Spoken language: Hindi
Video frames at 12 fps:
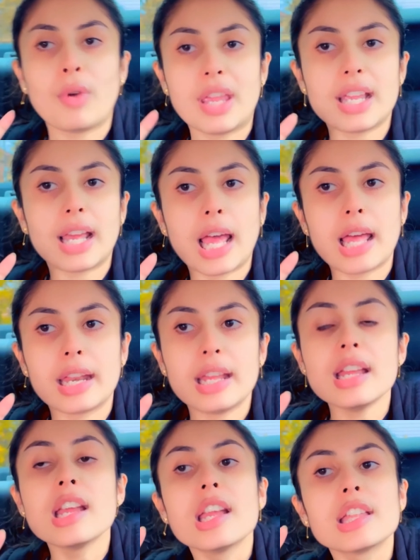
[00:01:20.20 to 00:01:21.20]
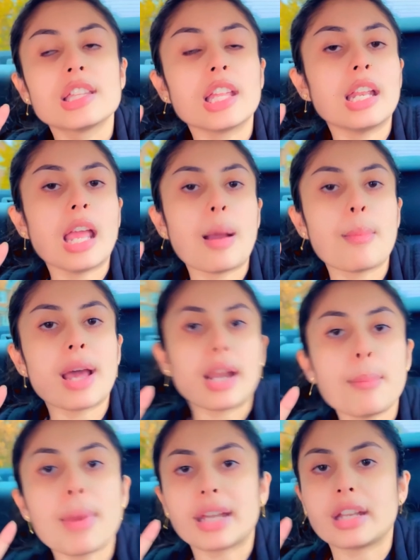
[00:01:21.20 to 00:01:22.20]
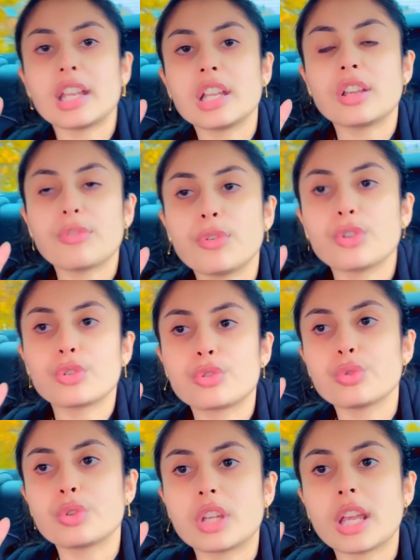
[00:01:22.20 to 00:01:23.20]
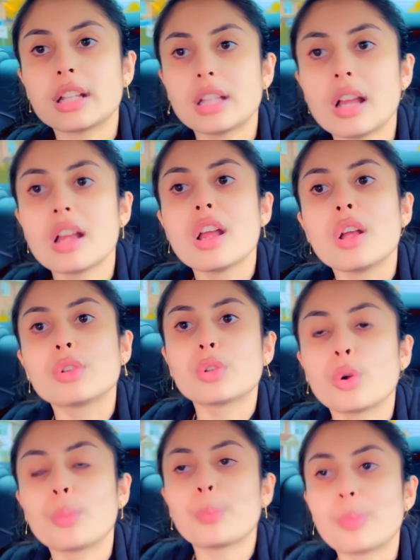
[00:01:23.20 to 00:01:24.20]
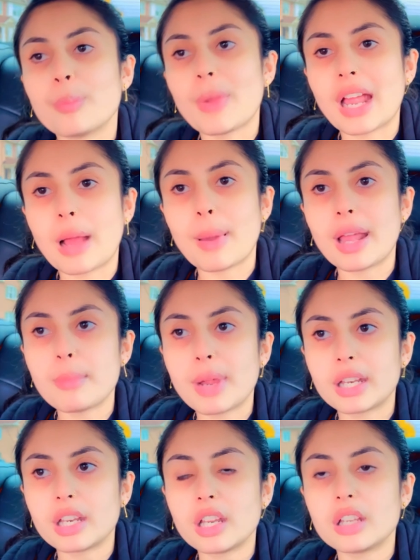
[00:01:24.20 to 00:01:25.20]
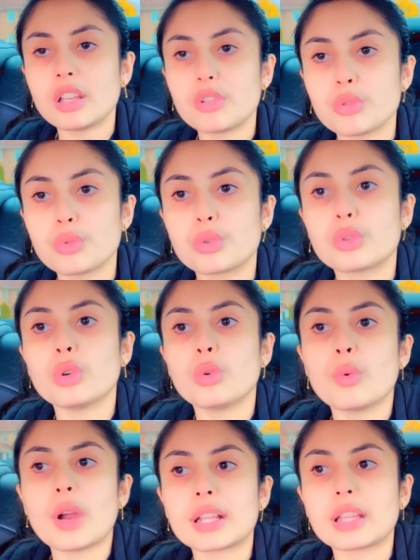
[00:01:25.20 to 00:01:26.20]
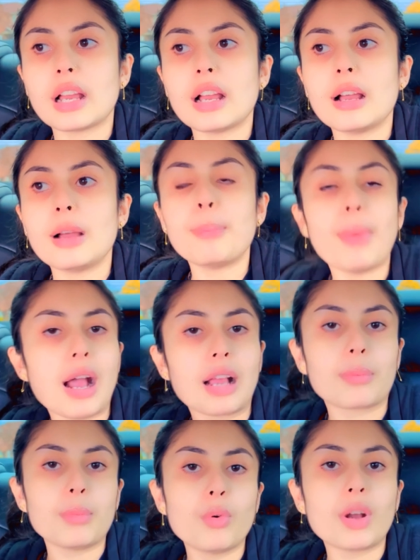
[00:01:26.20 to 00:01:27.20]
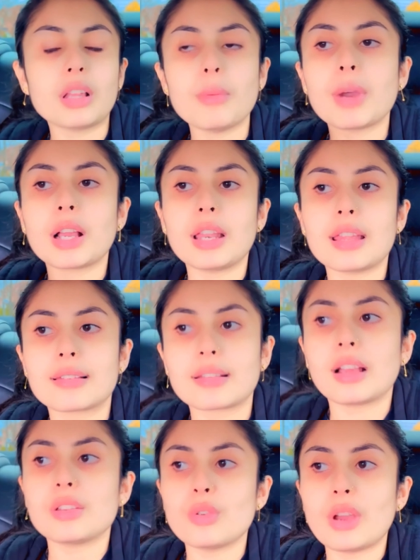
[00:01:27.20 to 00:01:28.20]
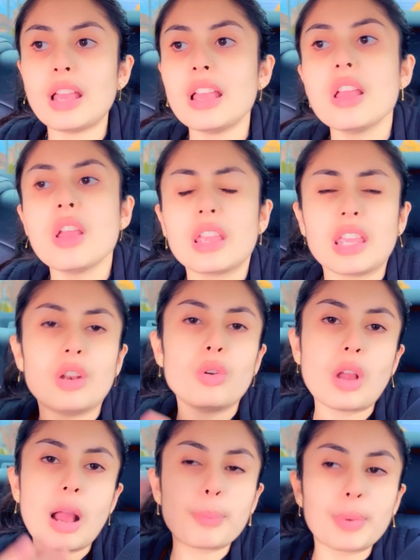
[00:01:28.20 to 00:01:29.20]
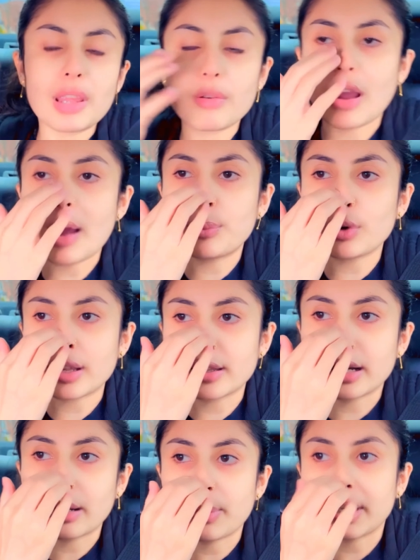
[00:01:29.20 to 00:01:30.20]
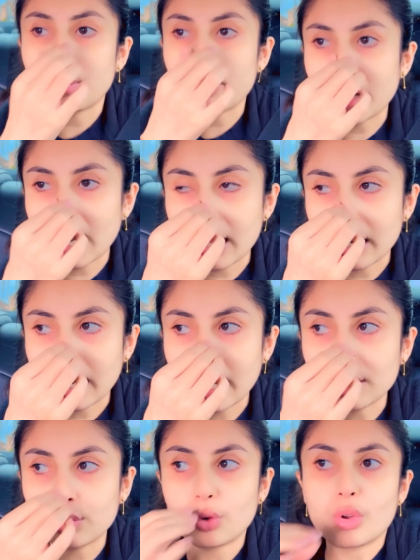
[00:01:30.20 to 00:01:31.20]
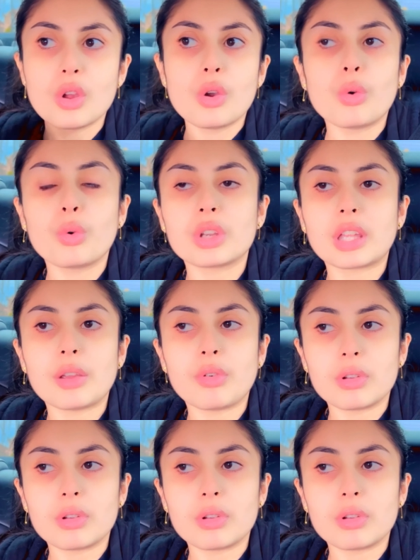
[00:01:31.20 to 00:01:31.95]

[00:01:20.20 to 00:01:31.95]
वहीं करा रहे हैं जिनने हमारा मैटर्निटी फ़ोटोशूट किया था तो मैं हमारा मैटर्निटी शूट तो हुआ था पार्क में हुआ था मगर इसका जो है ये लोग अपनी वहाँ पूरा सेटअप वेटअप बना रखा है तो उनकी